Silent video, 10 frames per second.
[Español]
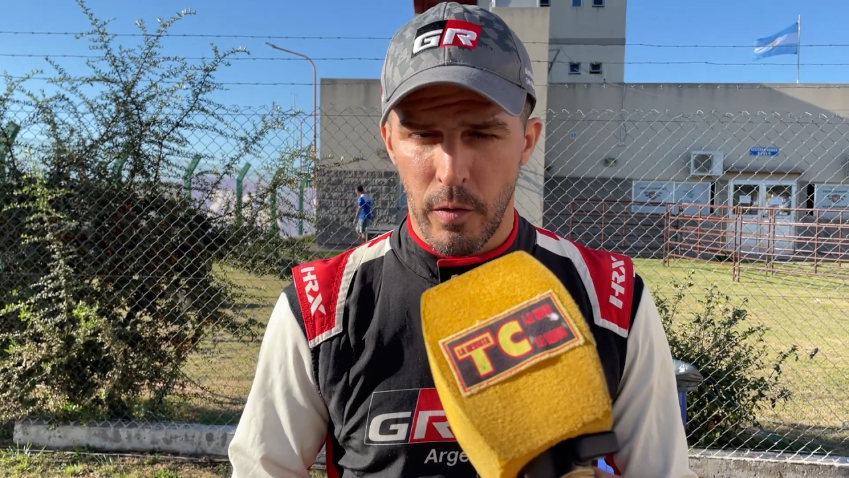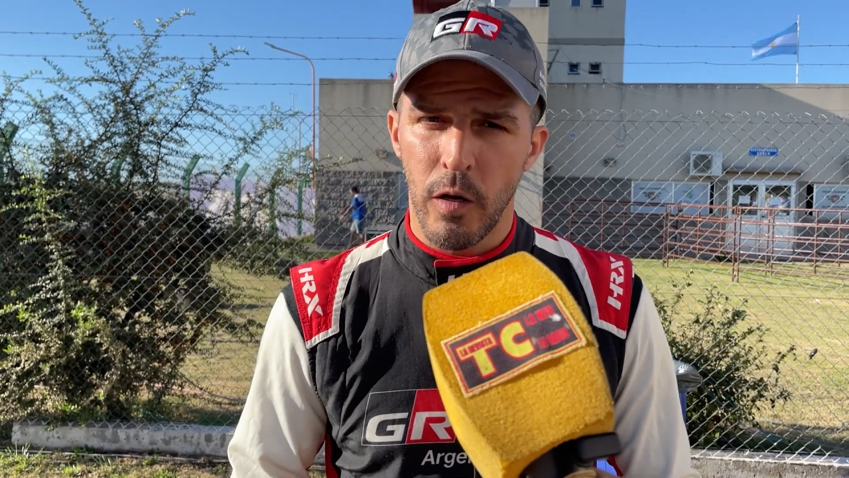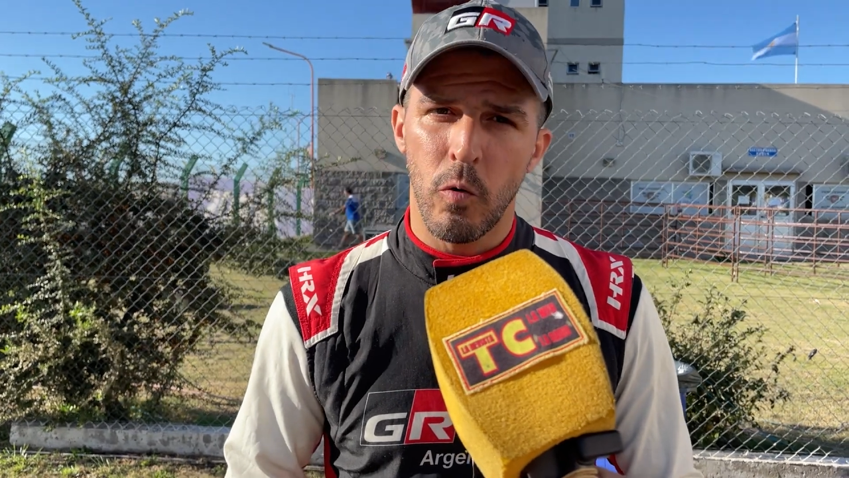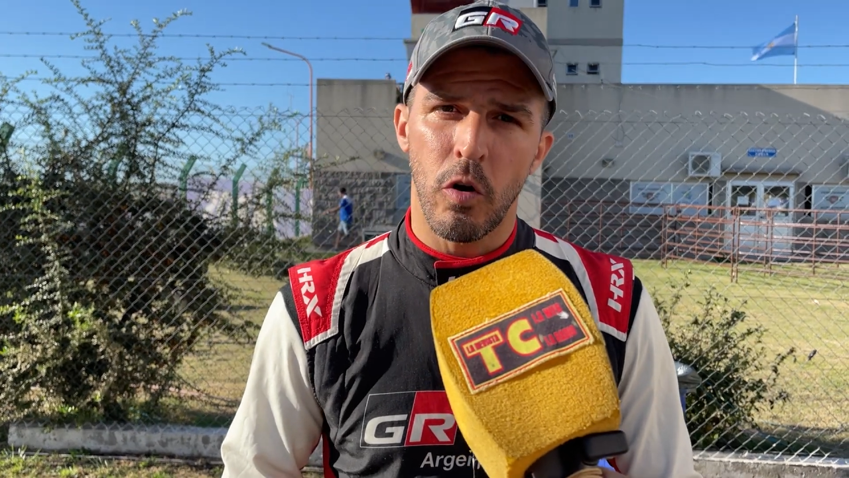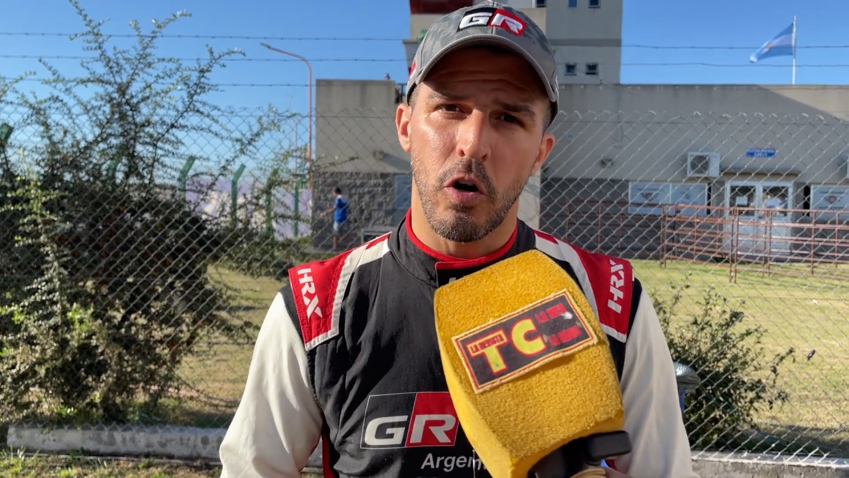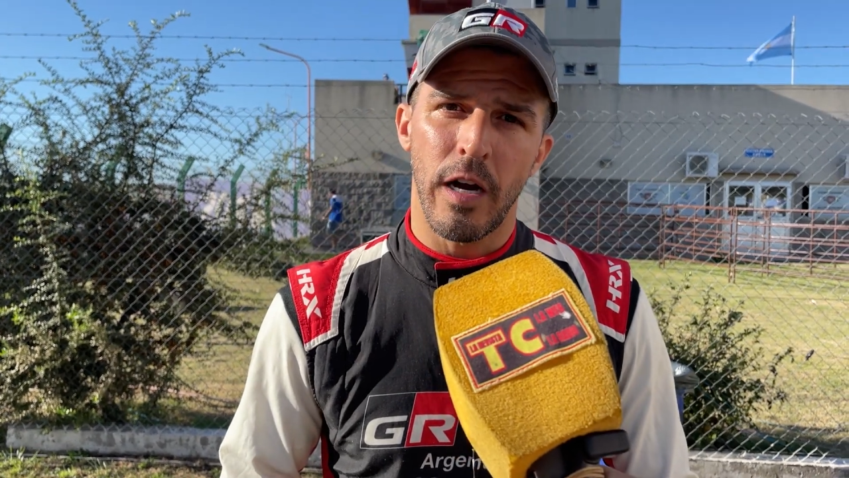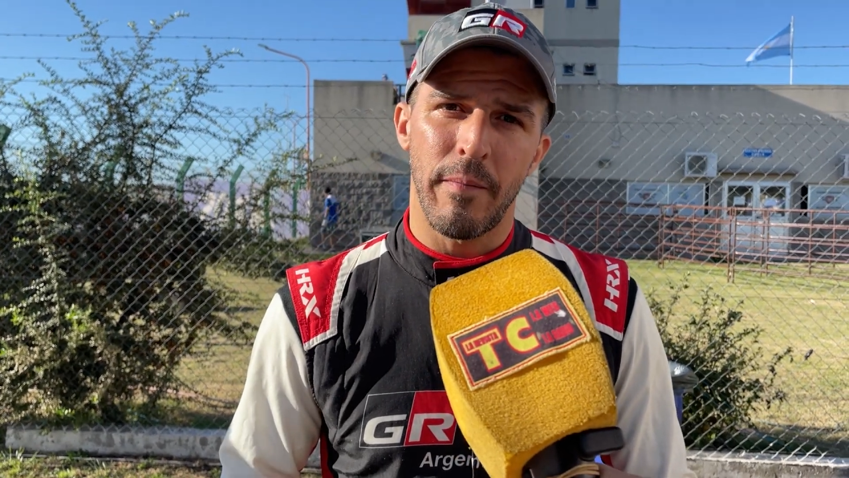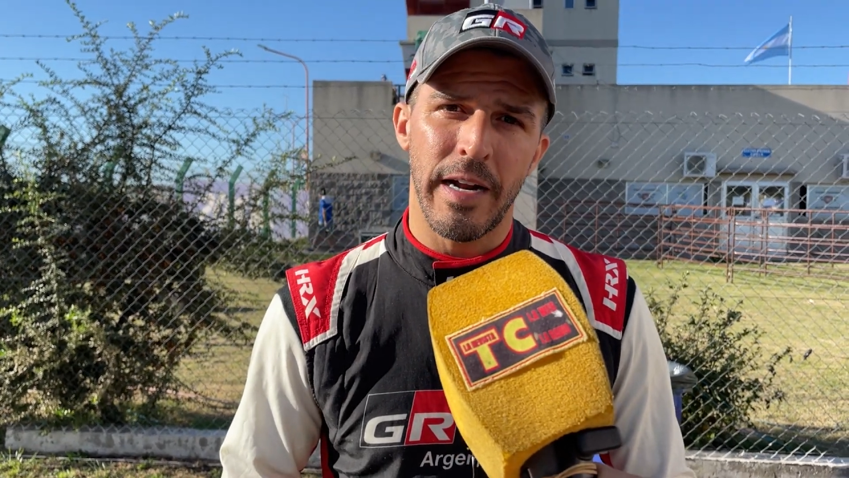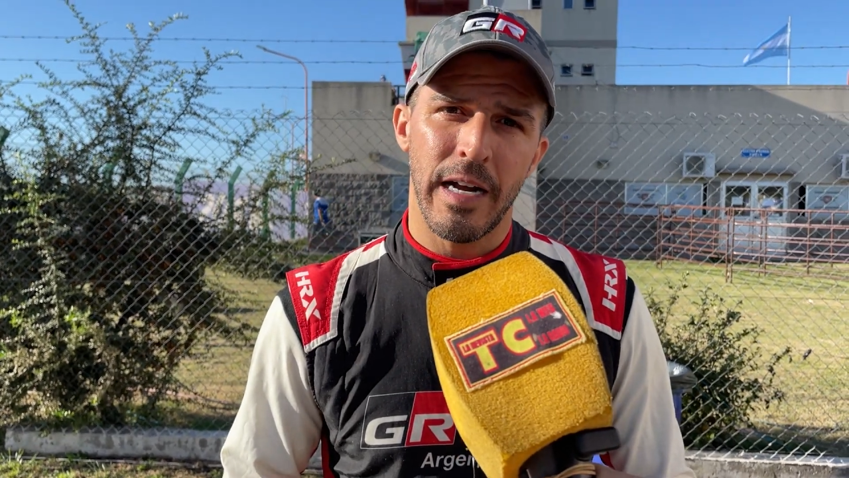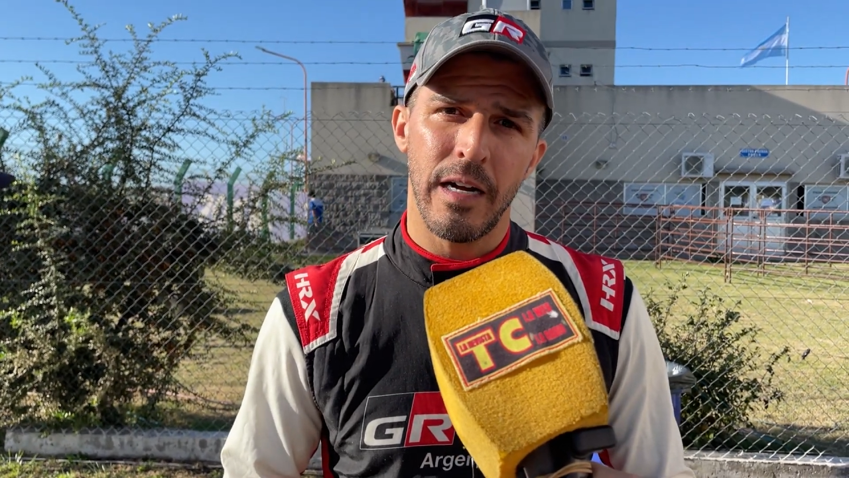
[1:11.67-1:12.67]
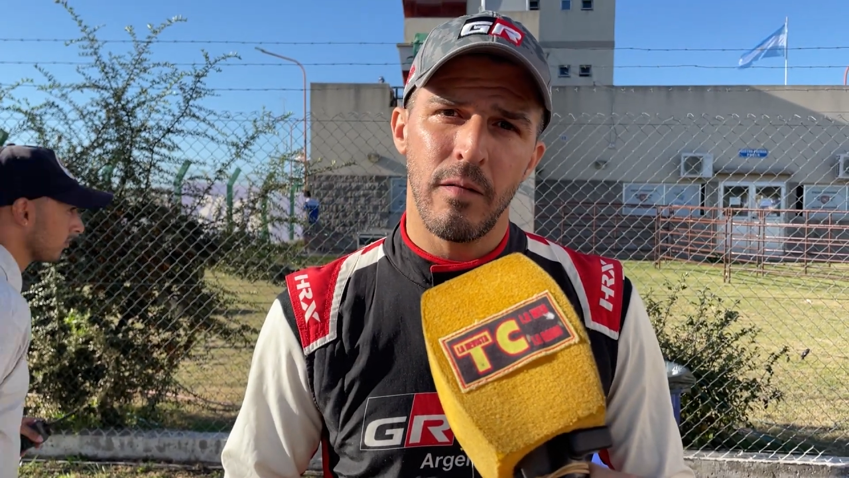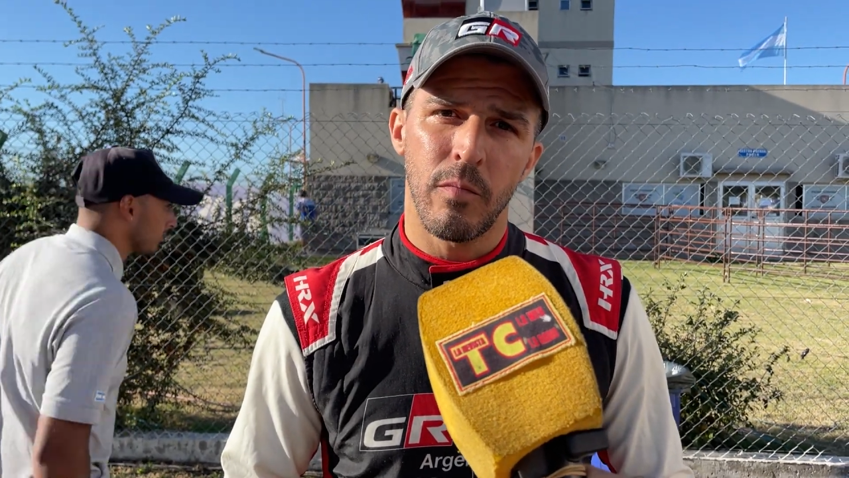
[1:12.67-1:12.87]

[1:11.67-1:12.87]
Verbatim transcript: vínculo con la marca,